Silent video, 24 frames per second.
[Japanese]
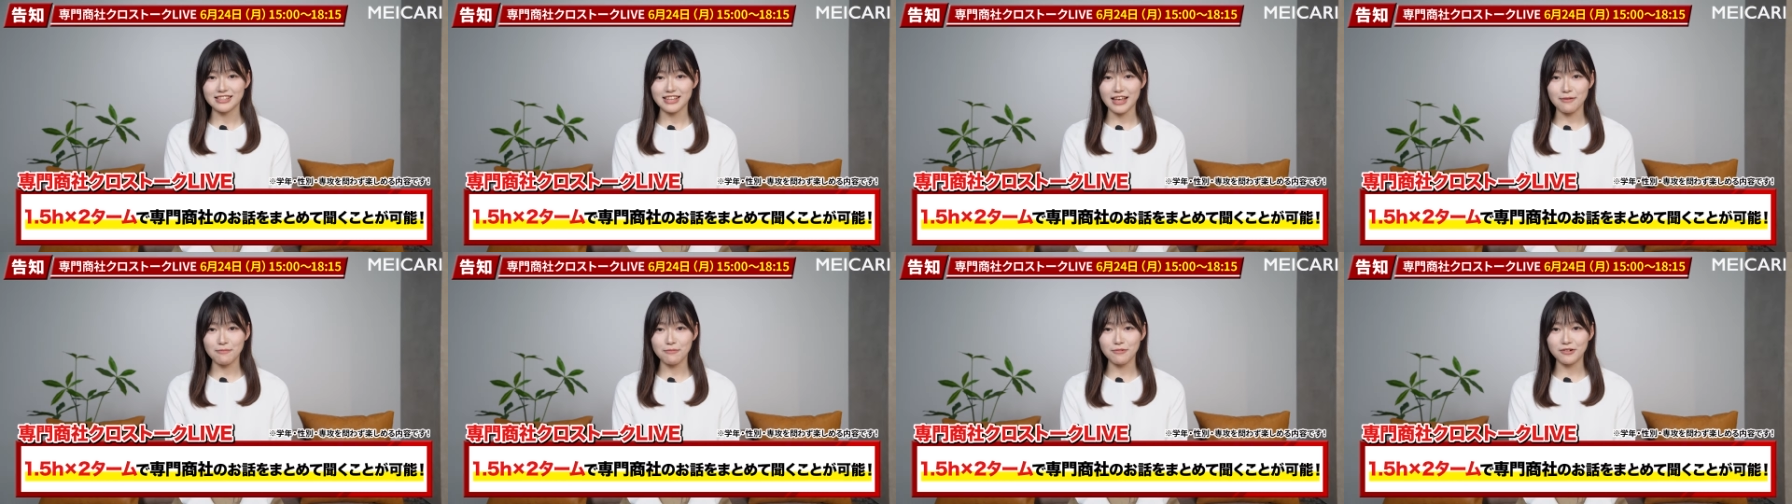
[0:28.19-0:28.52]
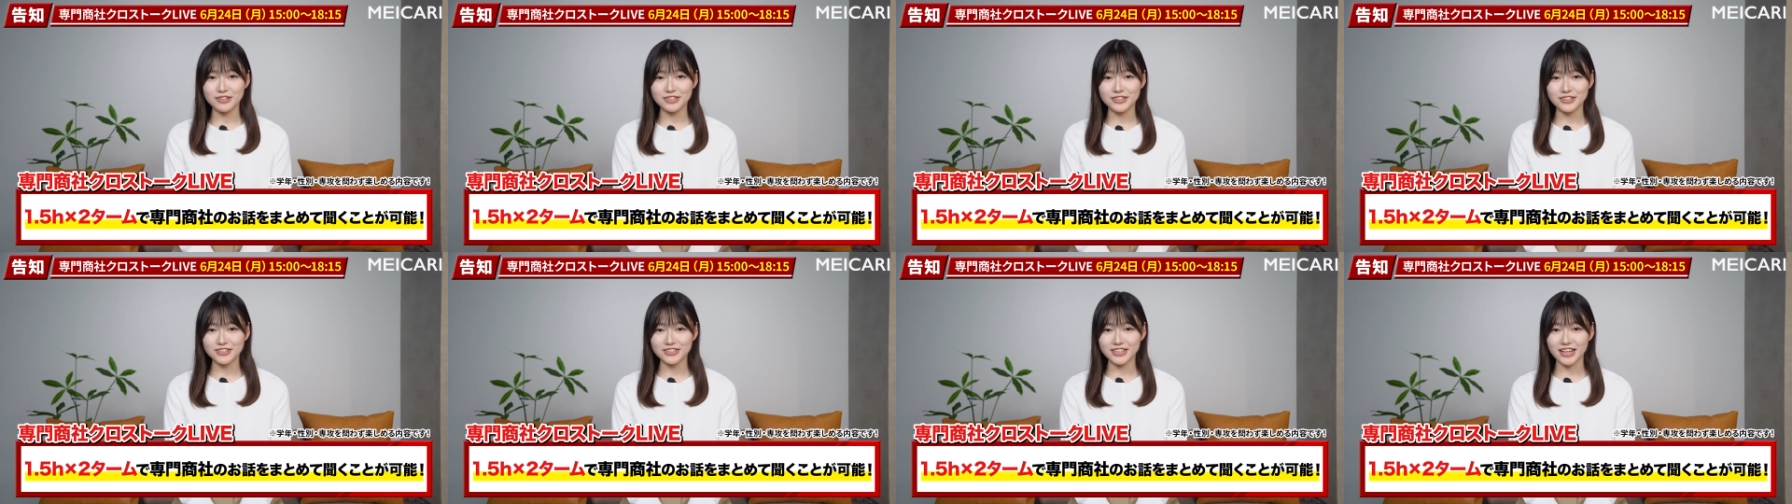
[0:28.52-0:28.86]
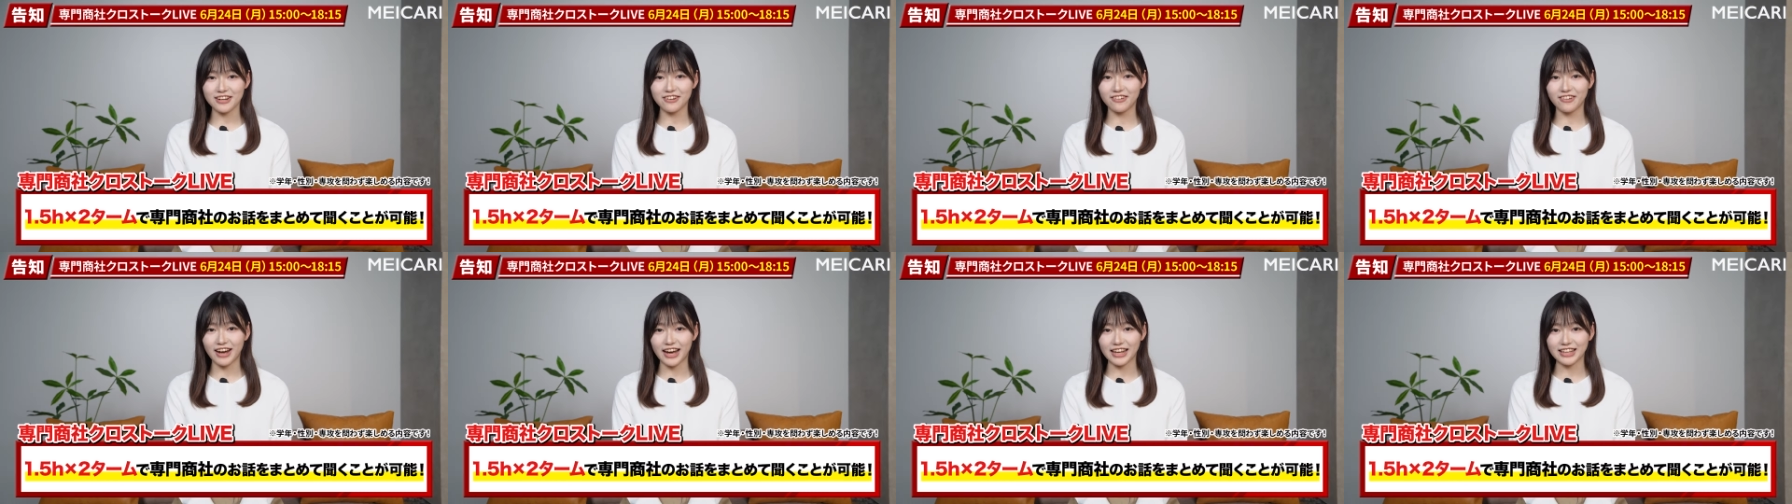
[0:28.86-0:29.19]
専門商
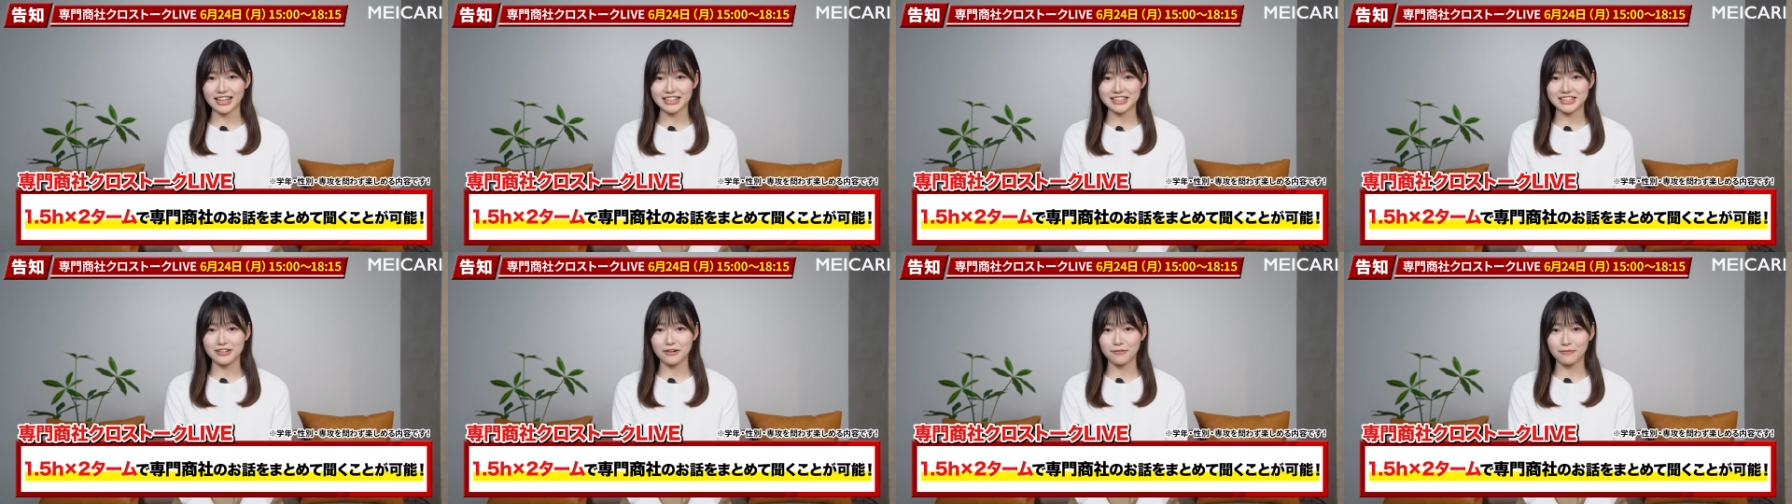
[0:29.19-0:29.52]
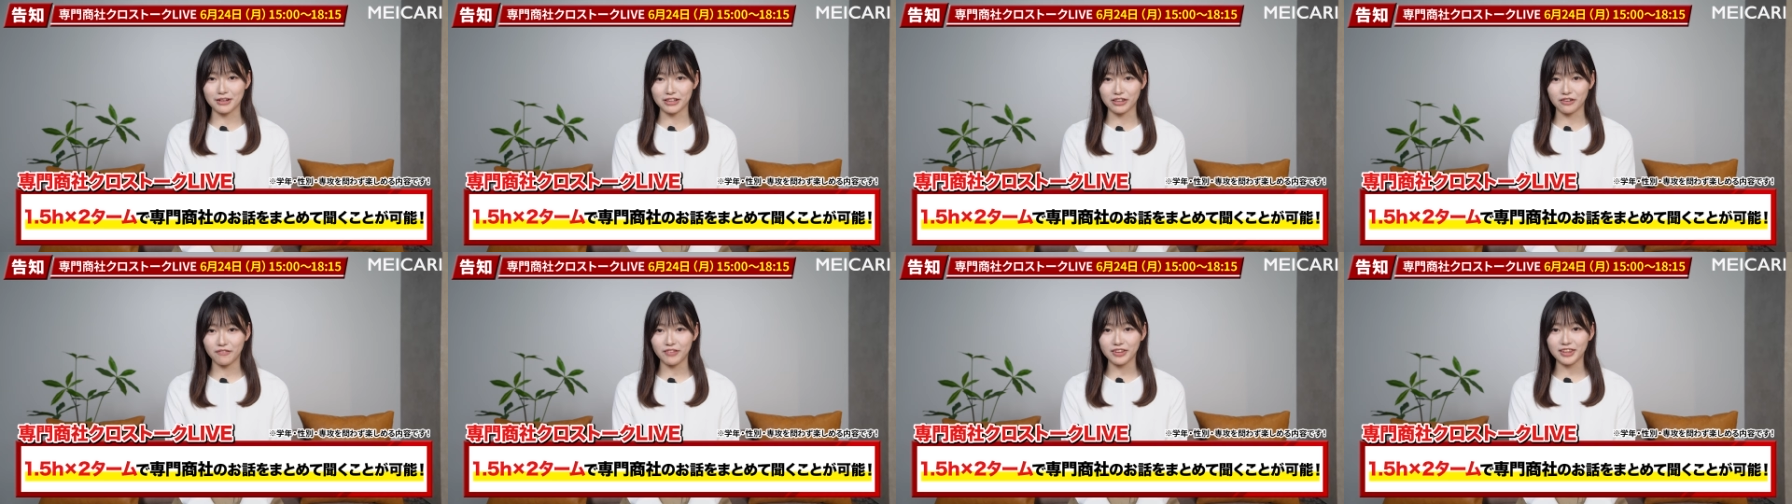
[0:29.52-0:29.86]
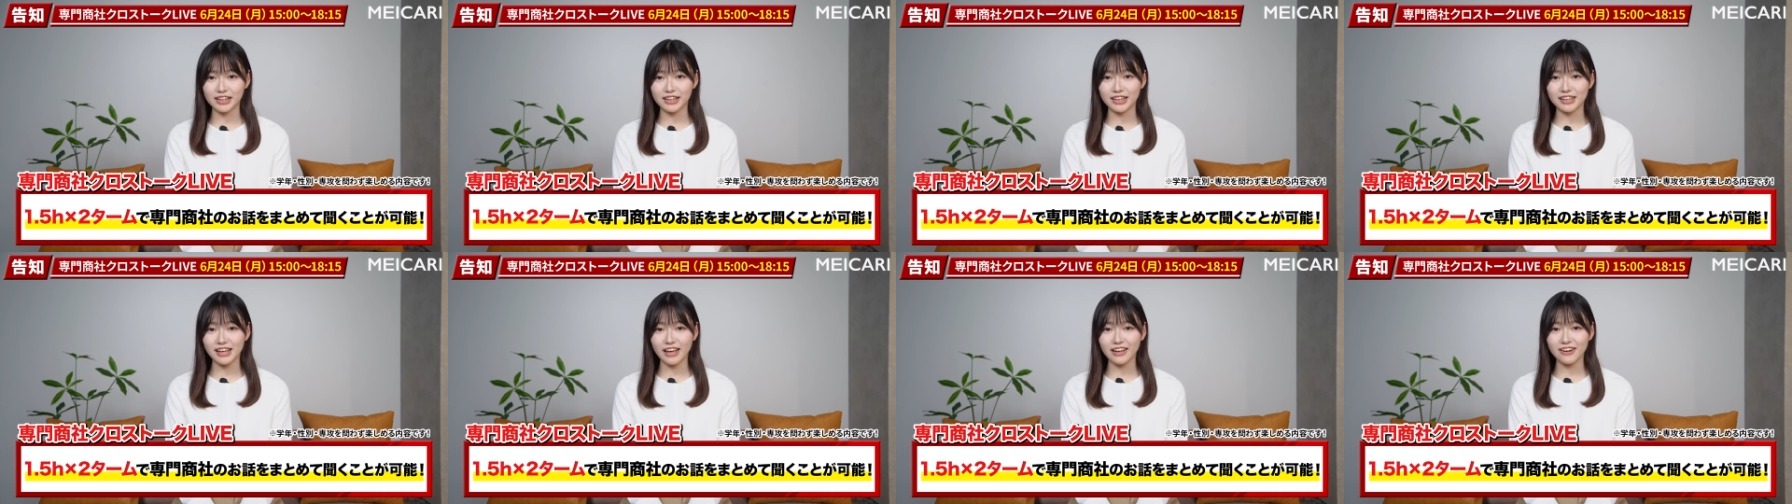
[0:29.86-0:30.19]
社のお話をまとめ
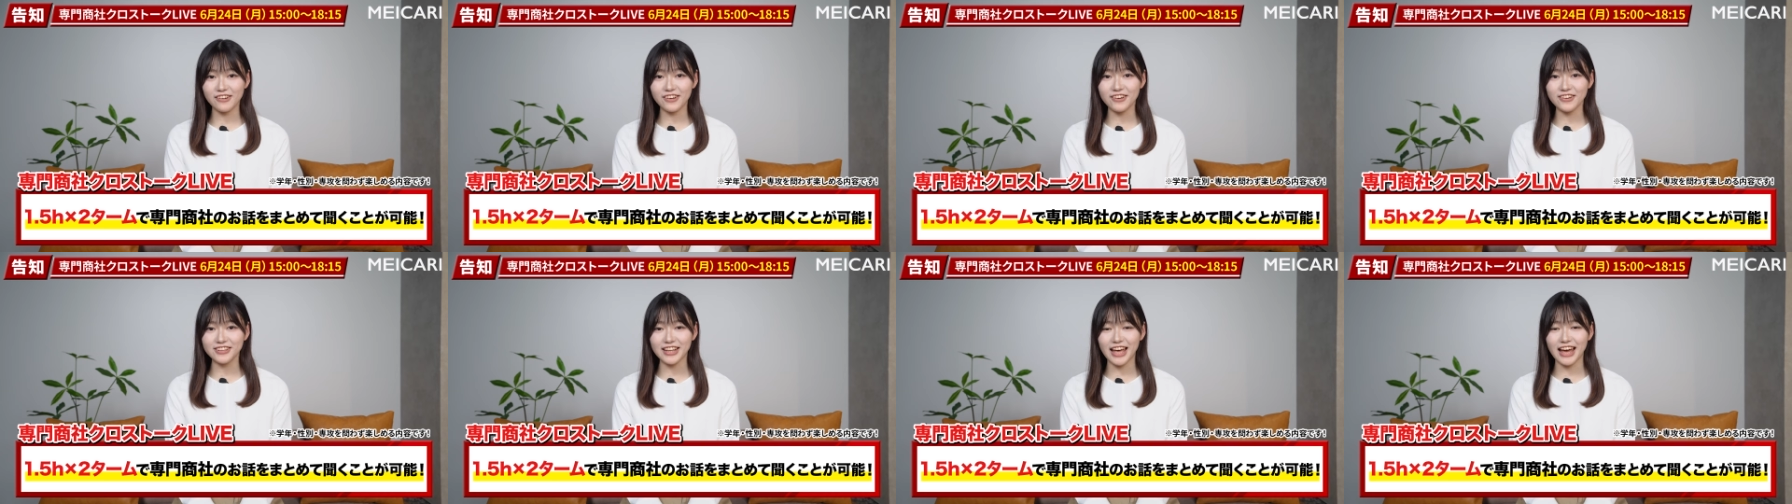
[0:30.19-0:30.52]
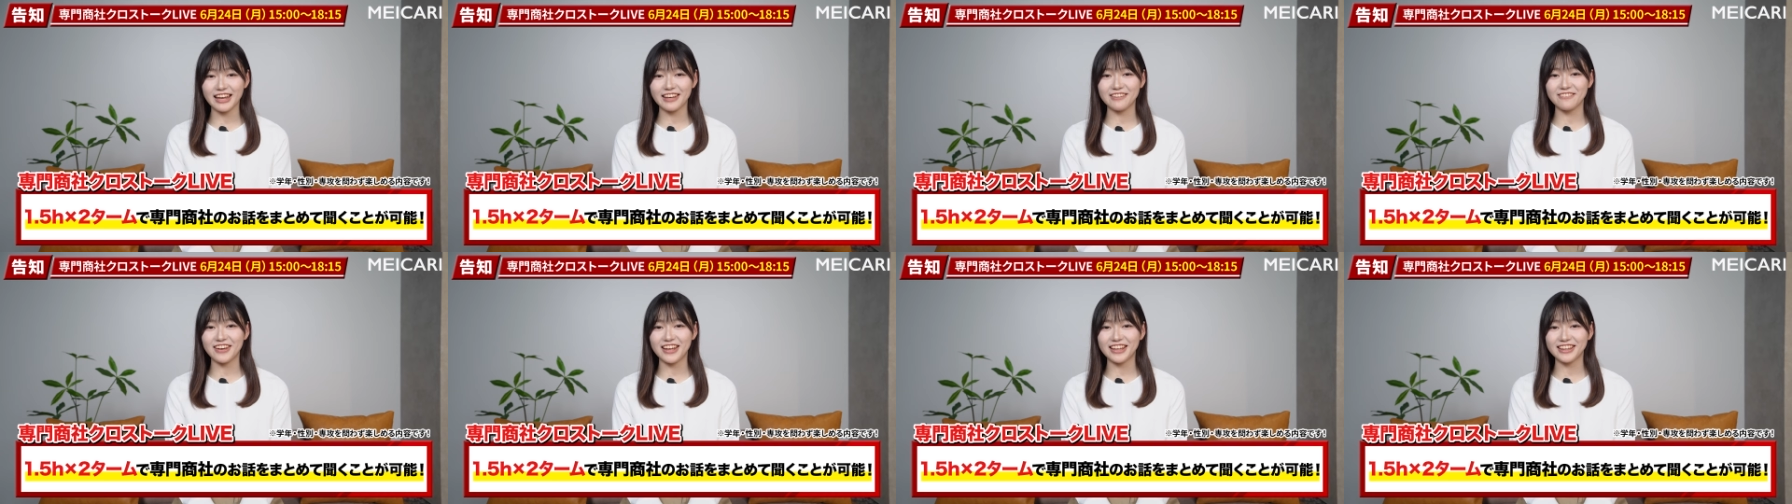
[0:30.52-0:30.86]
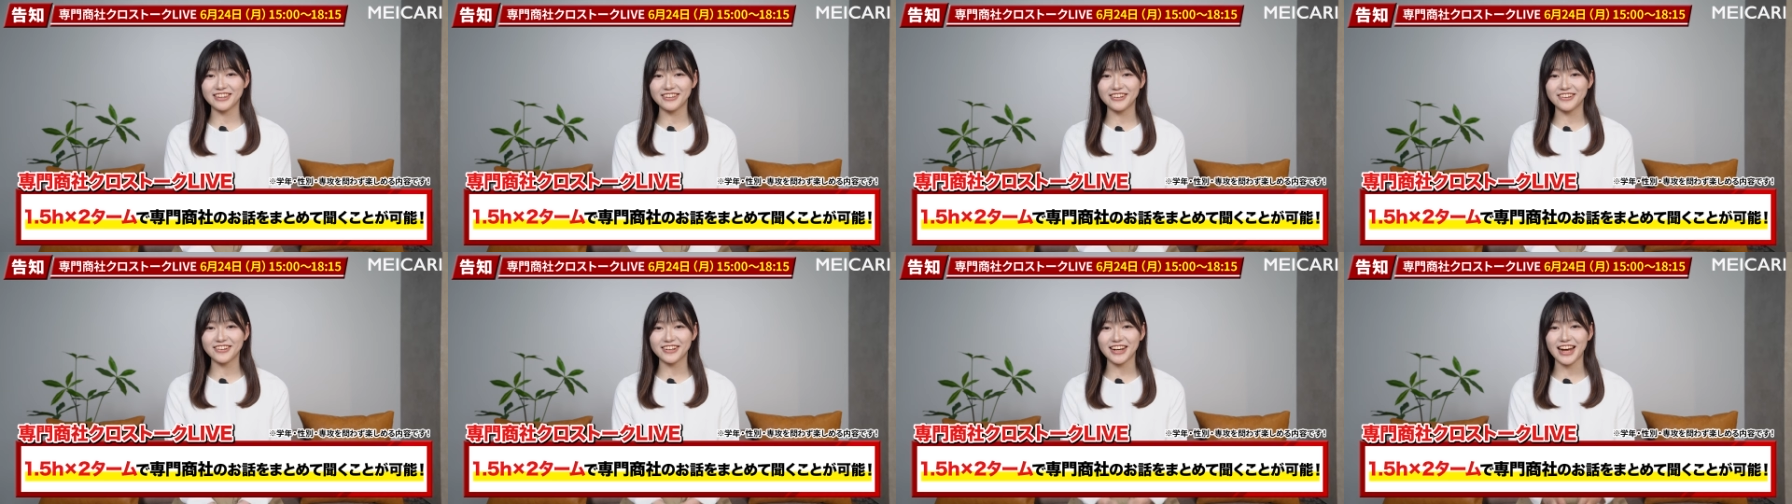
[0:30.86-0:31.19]
て聞けるような
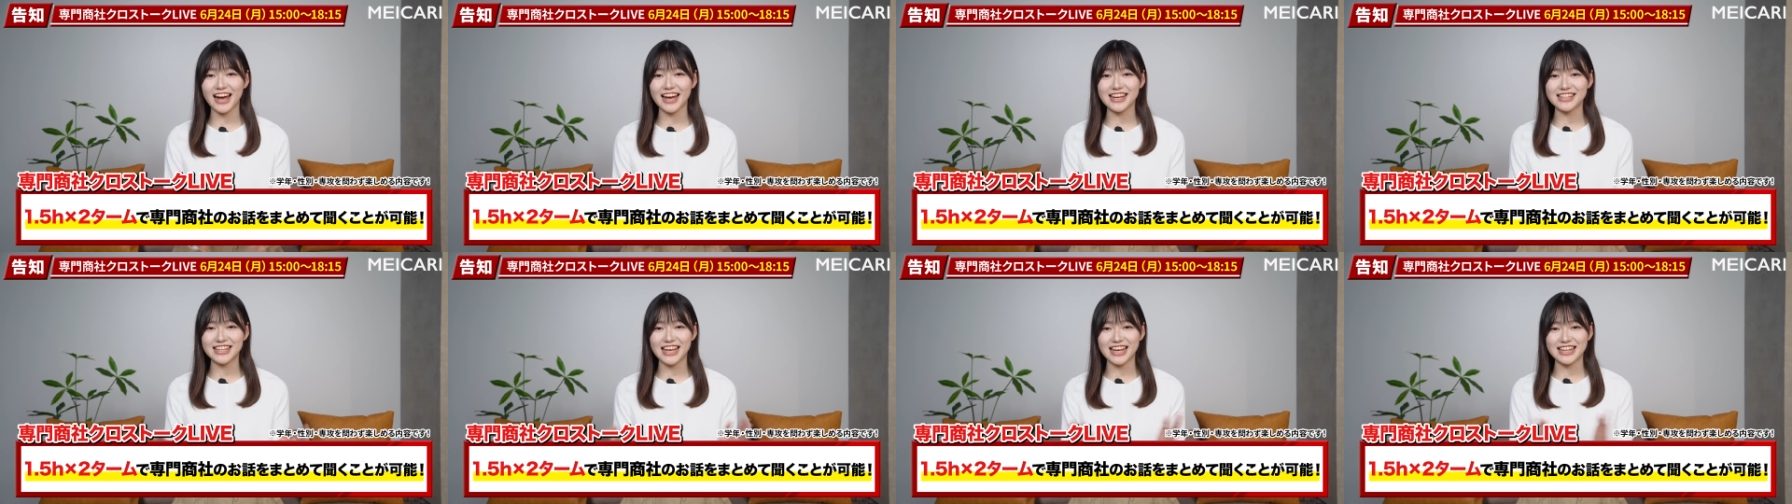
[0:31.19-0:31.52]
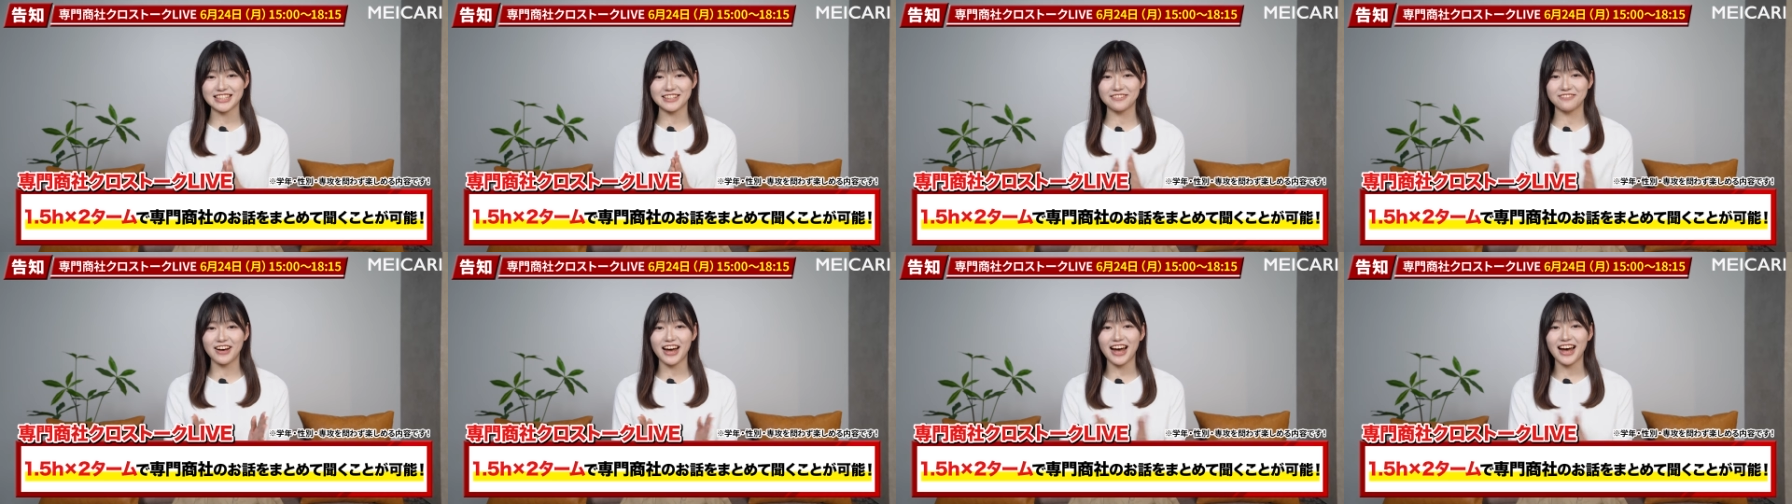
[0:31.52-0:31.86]
イベントを開催し